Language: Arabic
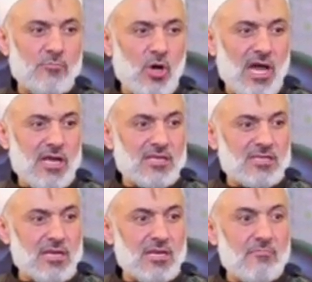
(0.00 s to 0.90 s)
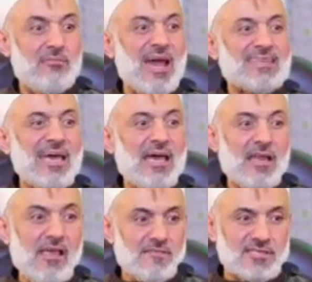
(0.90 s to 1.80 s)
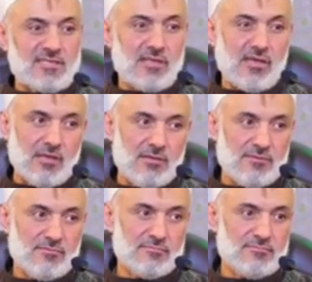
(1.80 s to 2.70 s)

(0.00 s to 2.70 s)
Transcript: المعاندين بعد آلاف السنين